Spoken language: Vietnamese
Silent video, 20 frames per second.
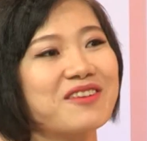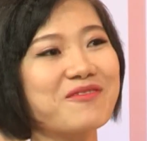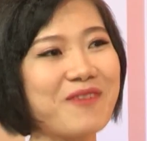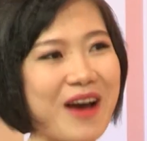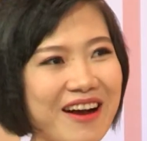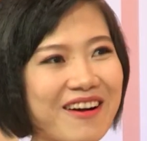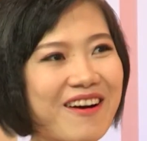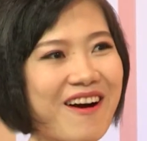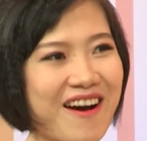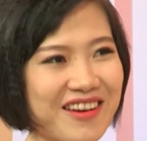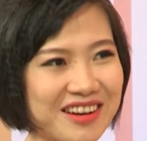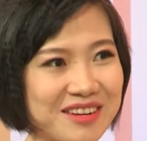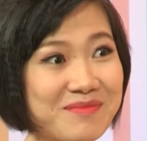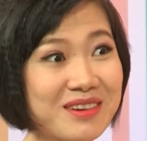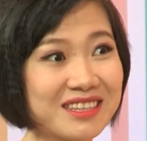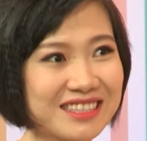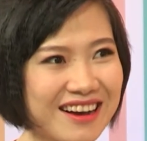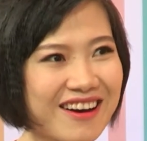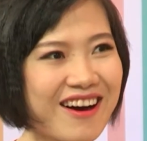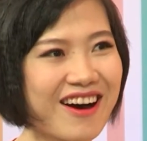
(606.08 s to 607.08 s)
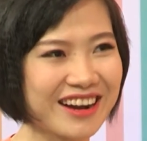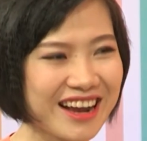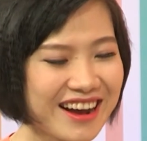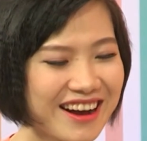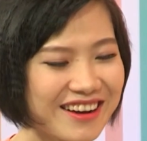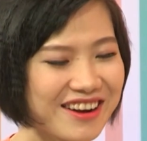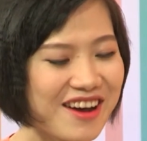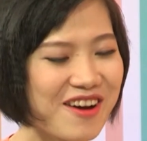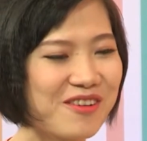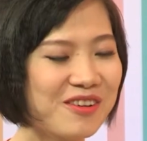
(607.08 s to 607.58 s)
quả của họ xem bây giờ họ đang
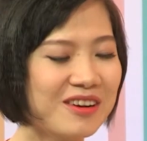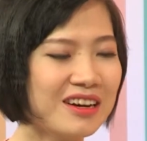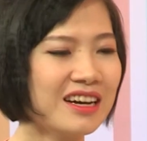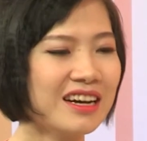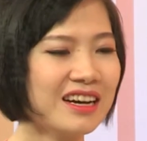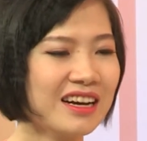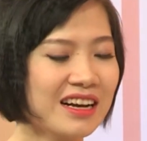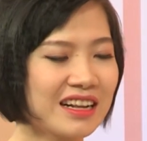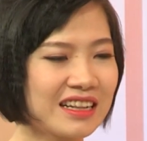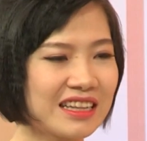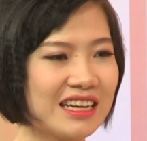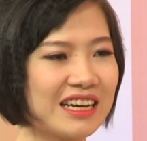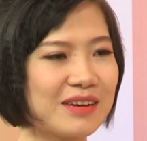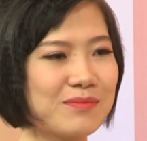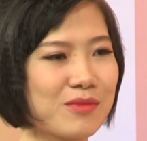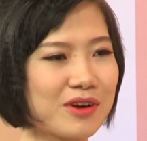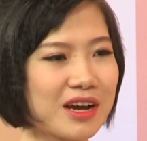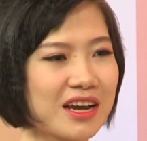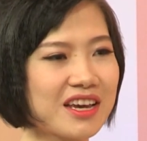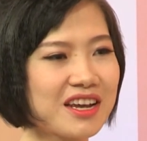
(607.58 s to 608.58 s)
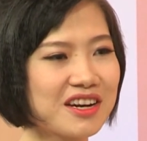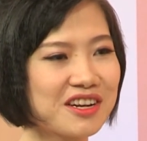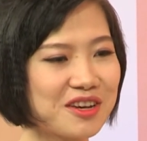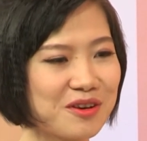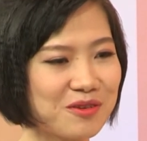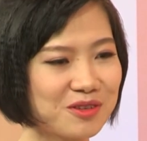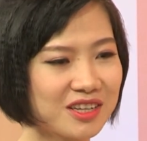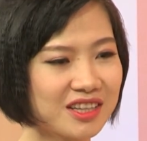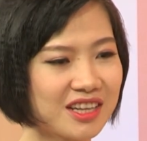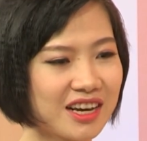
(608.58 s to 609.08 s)
ở đâu thì một cái nghiên
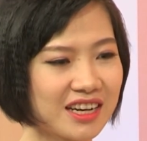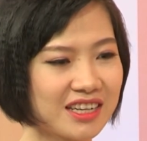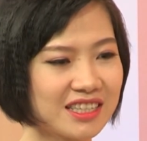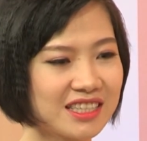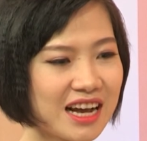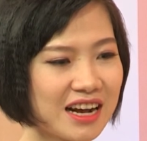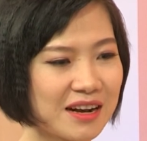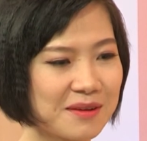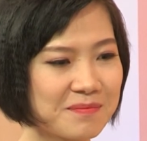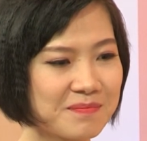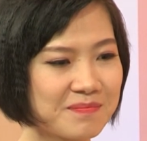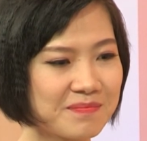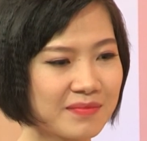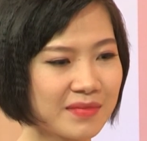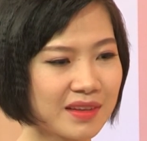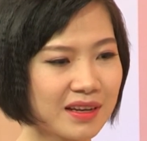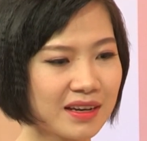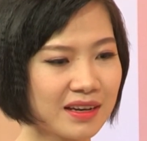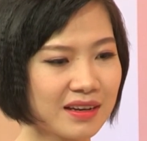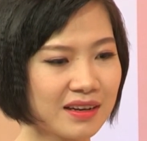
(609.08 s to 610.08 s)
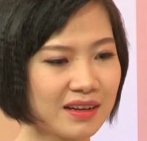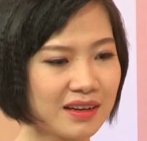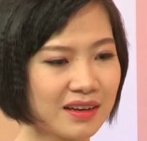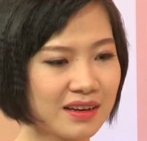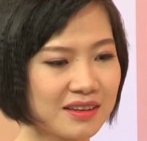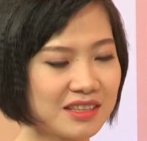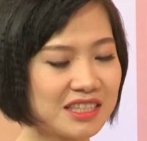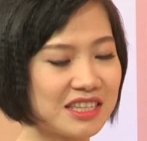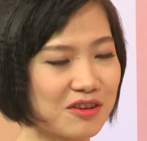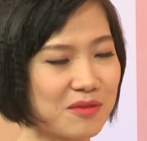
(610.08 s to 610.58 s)
cứu cho thấy rằng
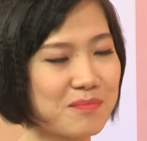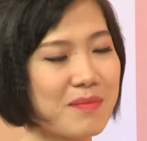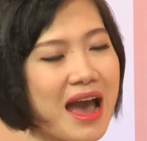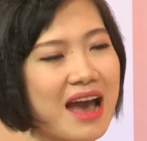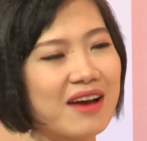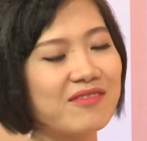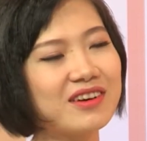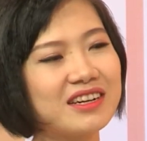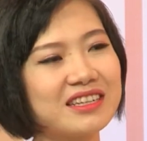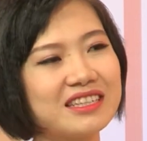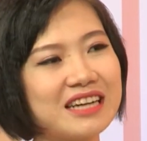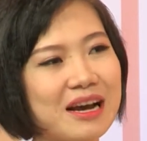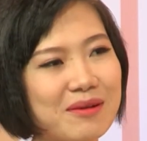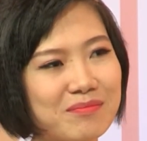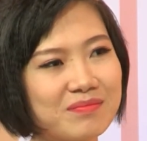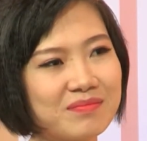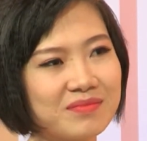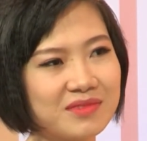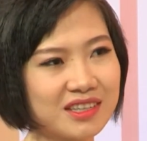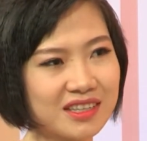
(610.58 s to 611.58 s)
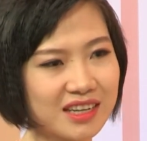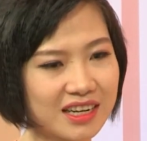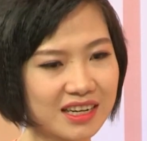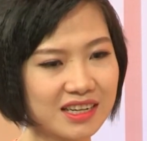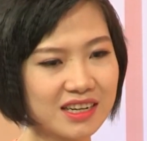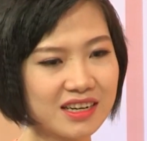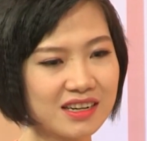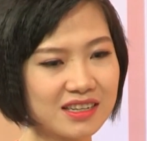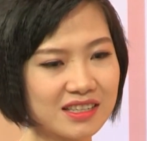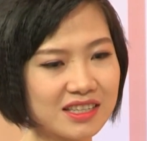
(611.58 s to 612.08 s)
chỉ có 3% những cái
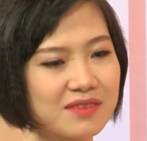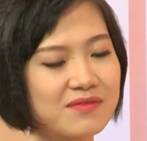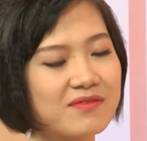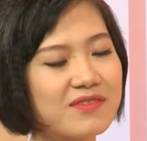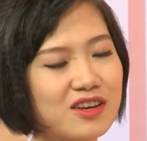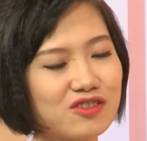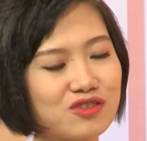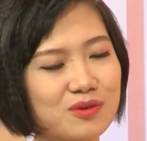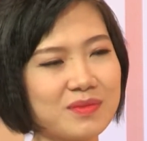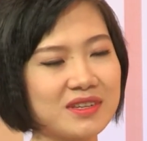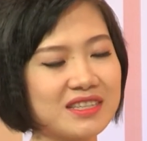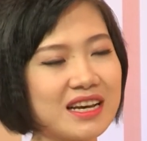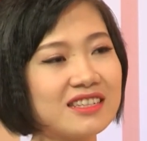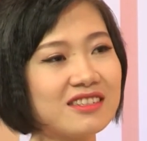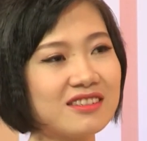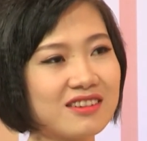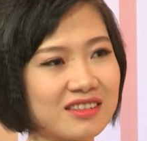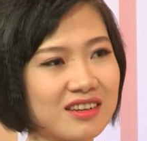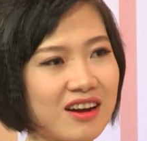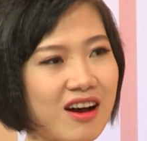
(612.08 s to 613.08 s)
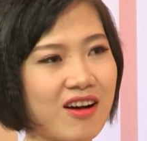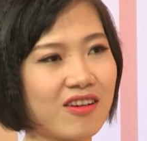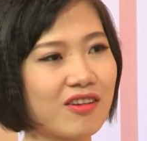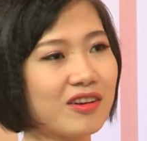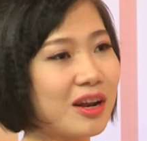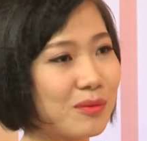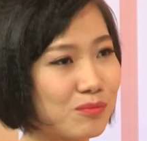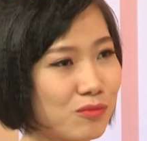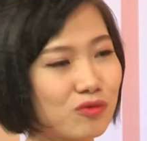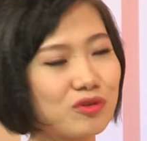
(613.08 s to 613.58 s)
người sinh viên chuẩn bị ra trường đó có
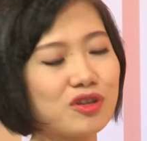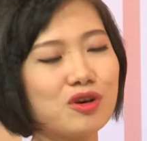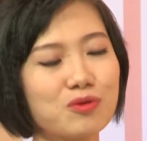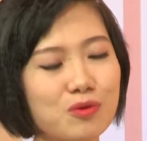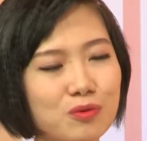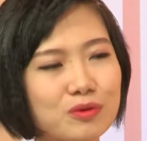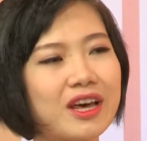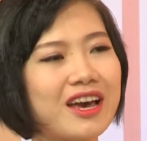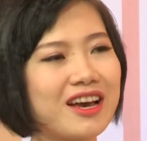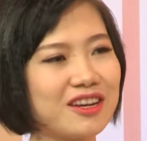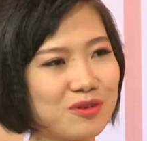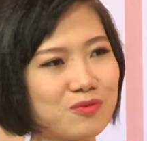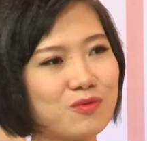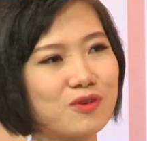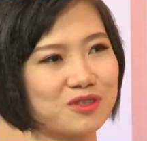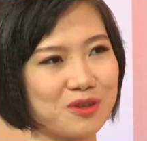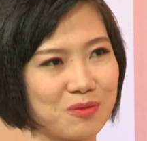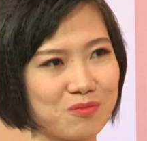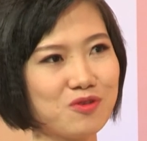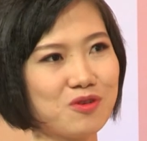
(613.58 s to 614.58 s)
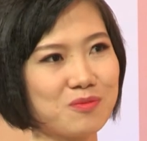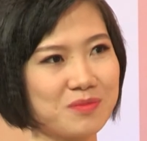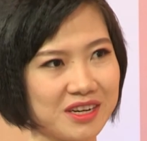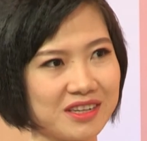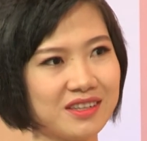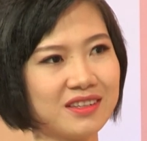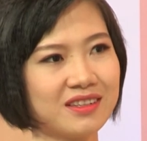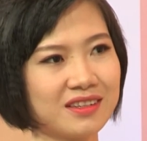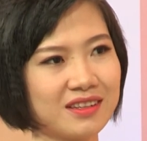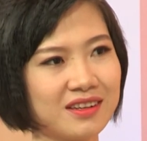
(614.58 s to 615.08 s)
đặt mục tiêu cụ thể trong cuộc sống của mình.
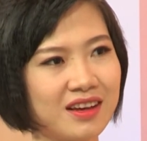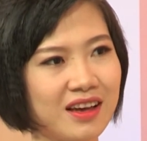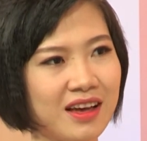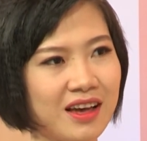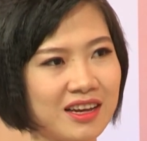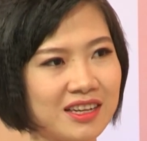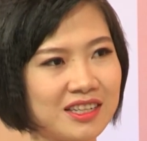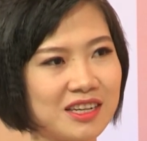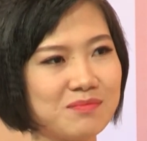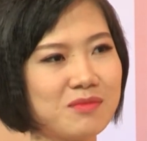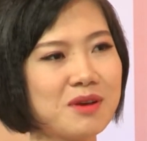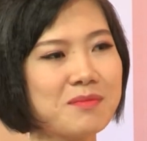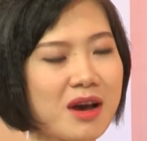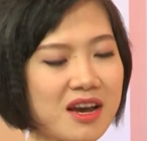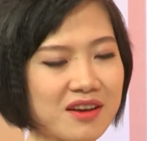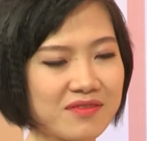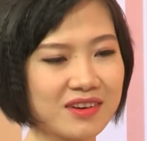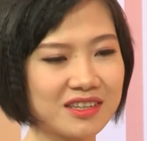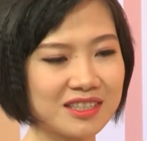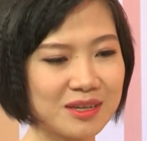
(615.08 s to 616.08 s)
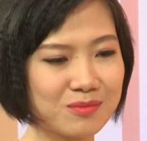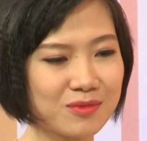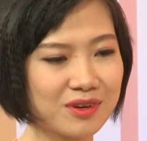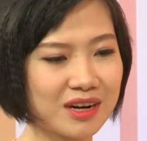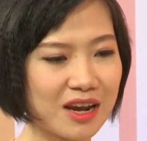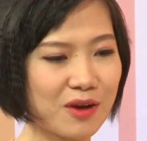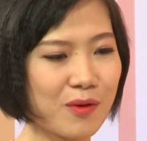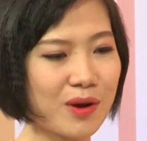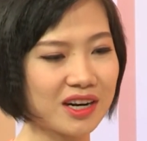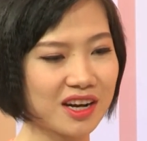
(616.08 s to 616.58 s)
97% còn
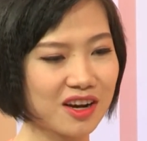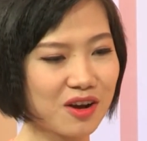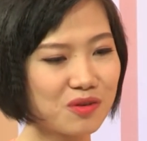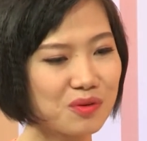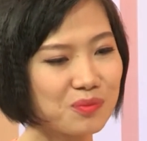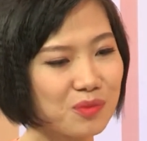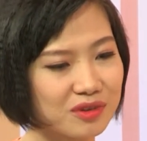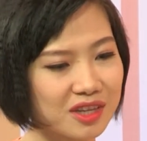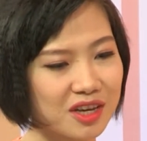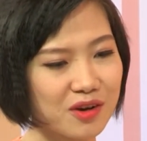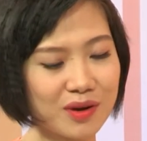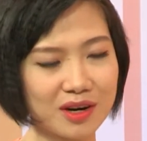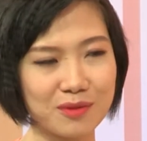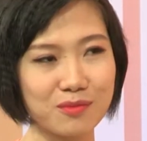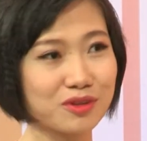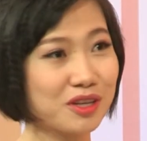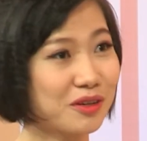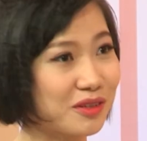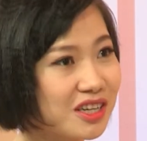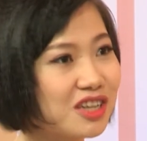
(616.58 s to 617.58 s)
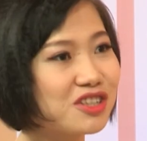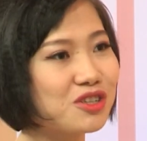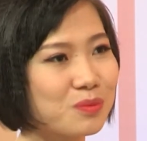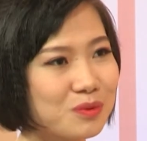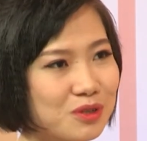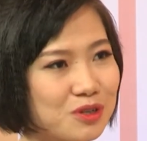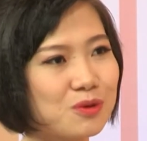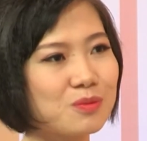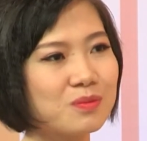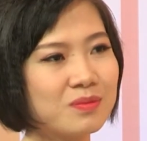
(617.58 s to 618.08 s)
lại hoặc là không có mục tiêu hoặc là mục tiêu rất là chung
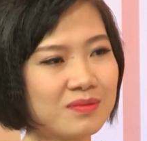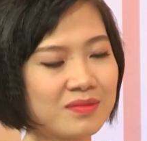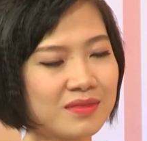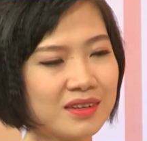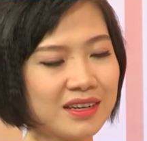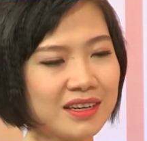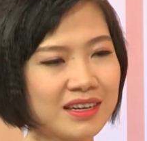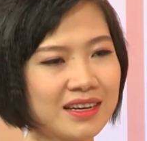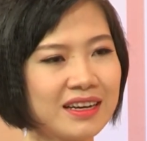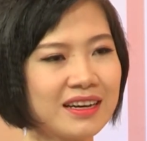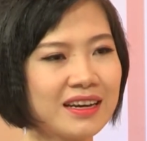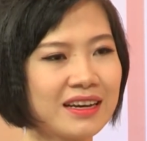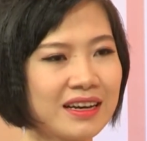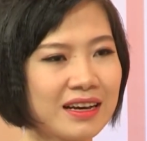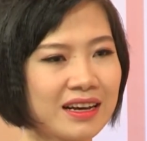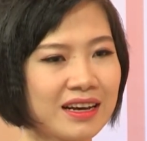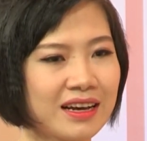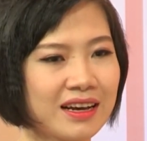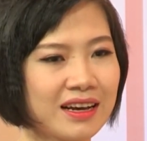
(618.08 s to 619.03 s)
chung. Yeah. Dạ.